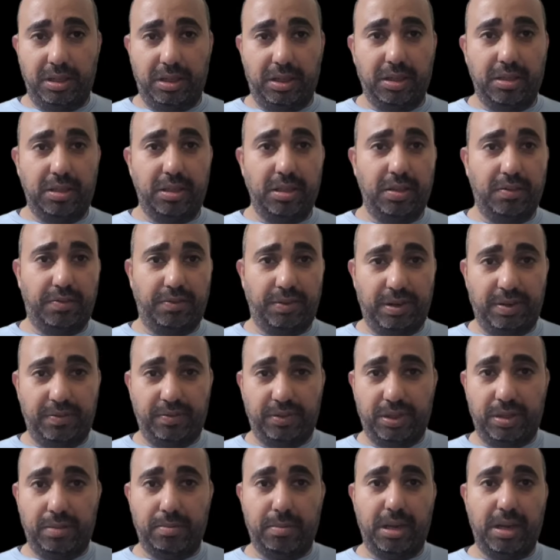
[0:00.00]
كتير في
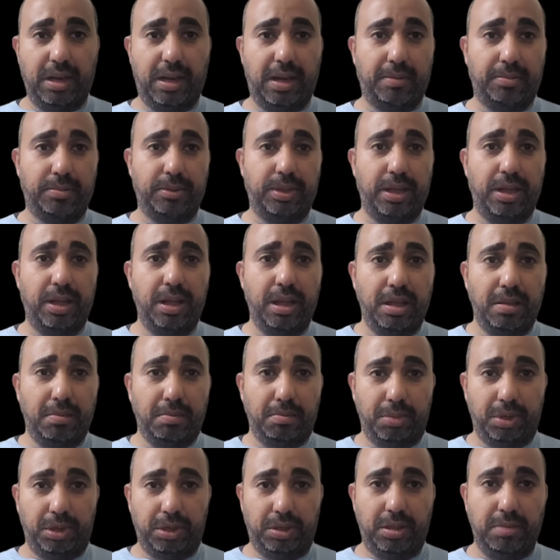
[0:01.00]
نفس الملعب ده
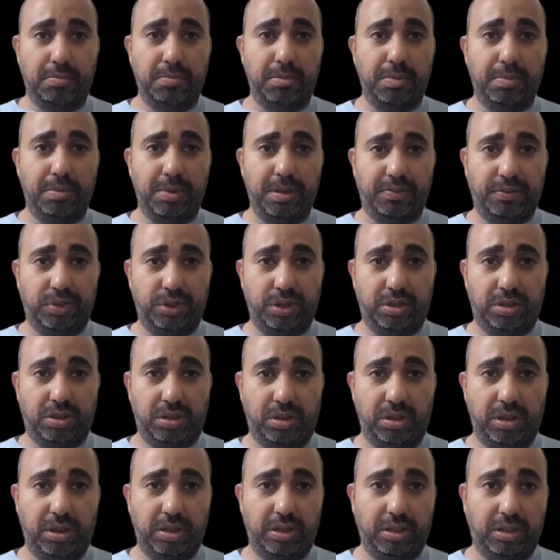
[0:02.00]
بيتم بنفس
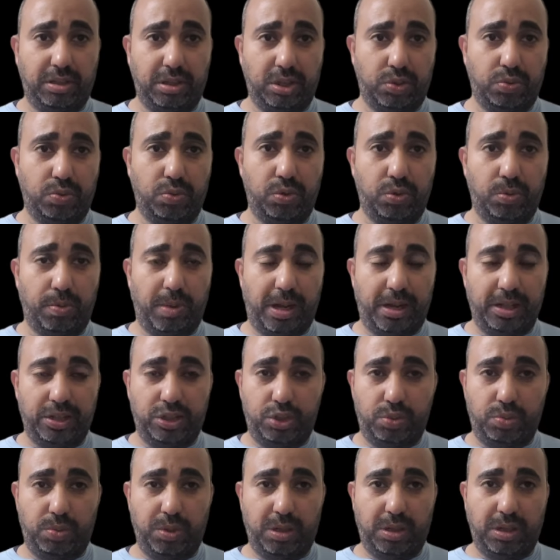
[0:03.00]
الطريقه دي التصوير
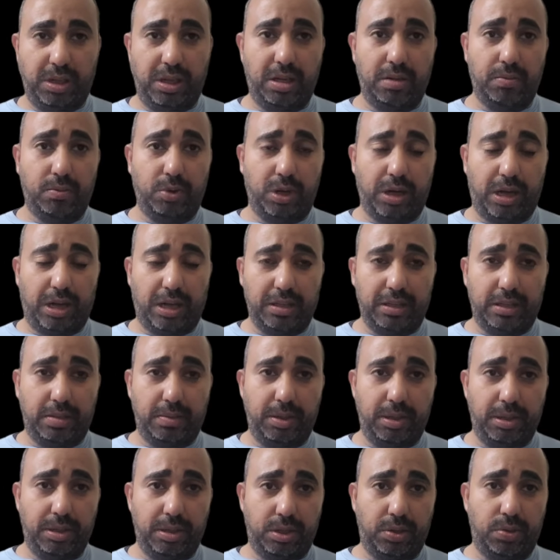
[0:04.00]
ومحدش بيتكلم ولا حد
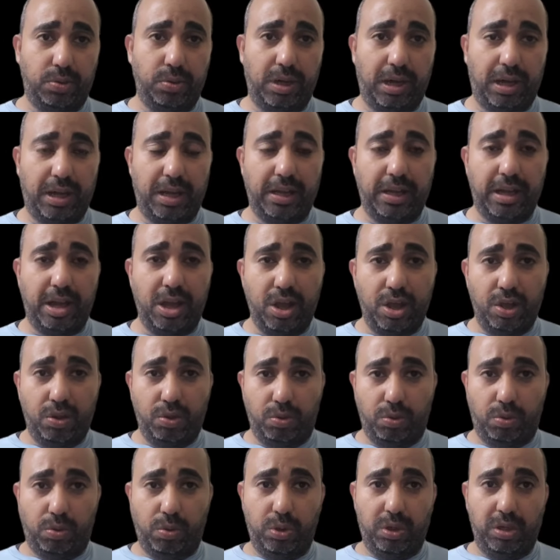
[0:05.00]
بيقدر يقول حاجه
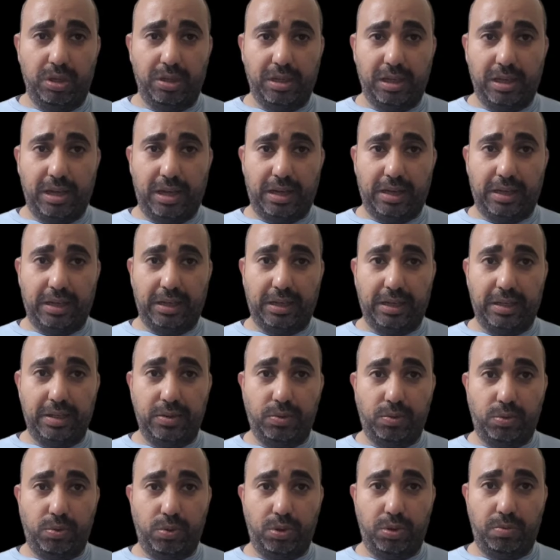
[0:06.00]
وكل كل سنه على كده
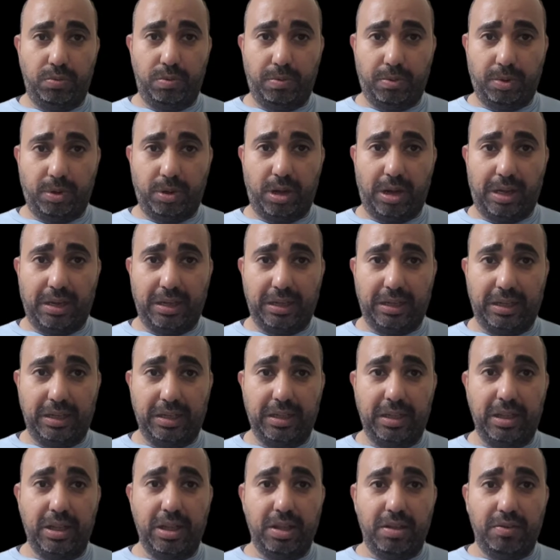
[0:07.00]
وكل مباراه على
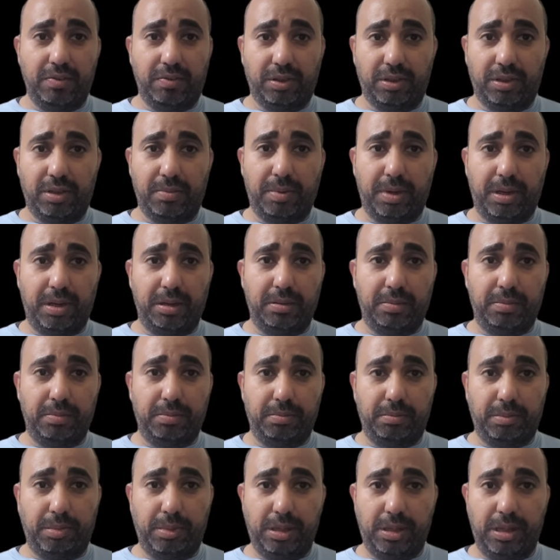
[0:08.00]
كده فطبعا
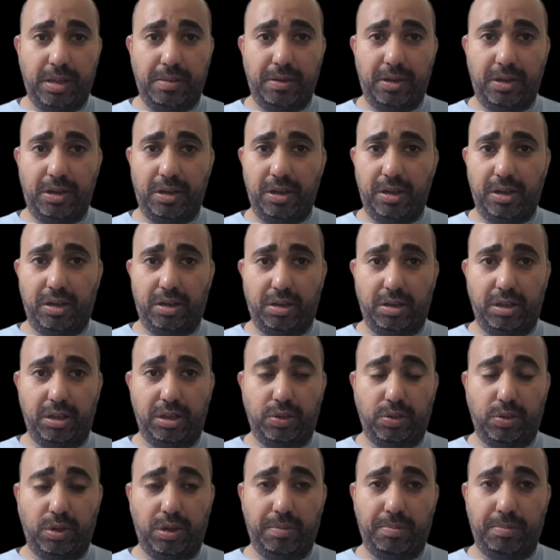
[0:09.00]
ما دام لا
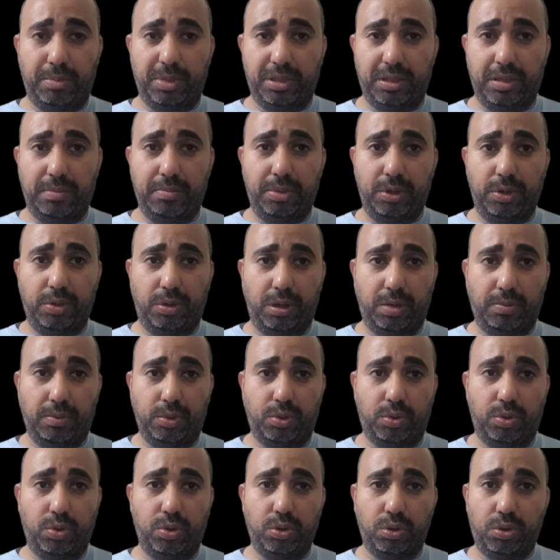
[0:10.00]
يليق ولا بمازيمبي ولا
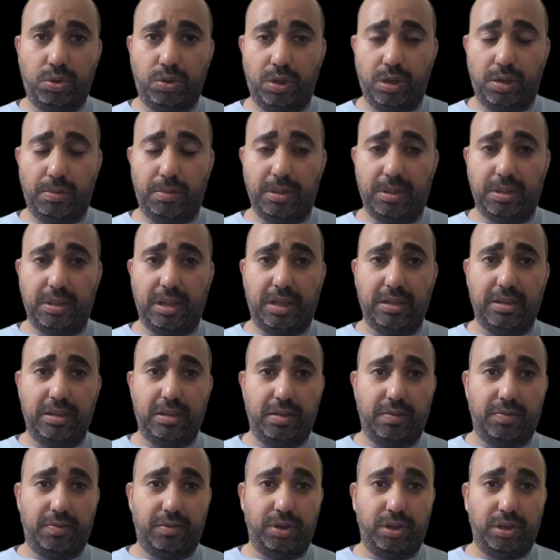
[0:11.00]
بالكونغو ولا بالاتحاد
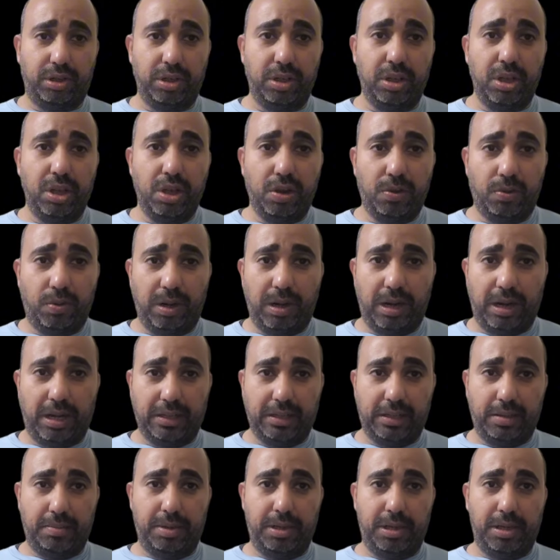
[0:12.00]
الافريقي ولا
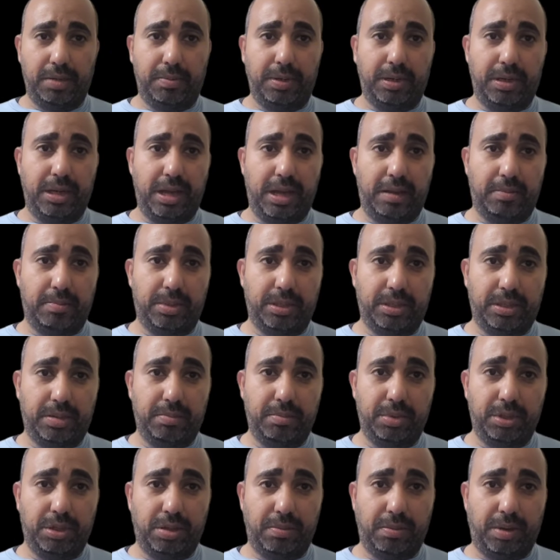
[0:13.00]
حتى باللي بيلاعب
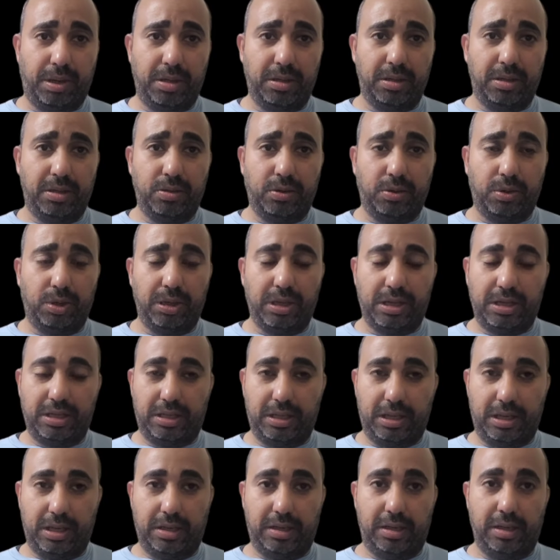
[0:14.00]
مازيمبي طبعا اللي هو
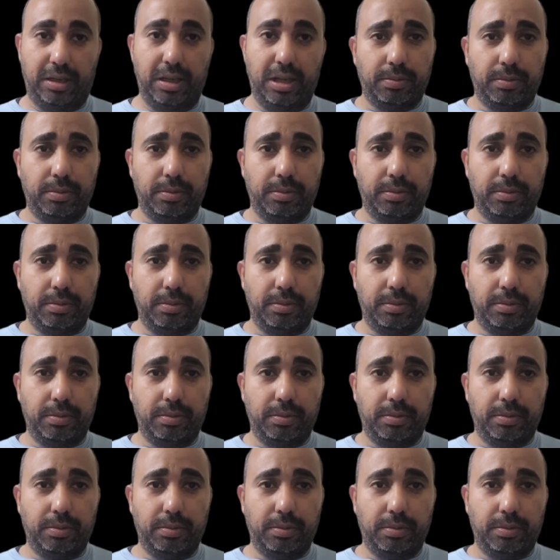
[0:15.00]
النادي الاهلي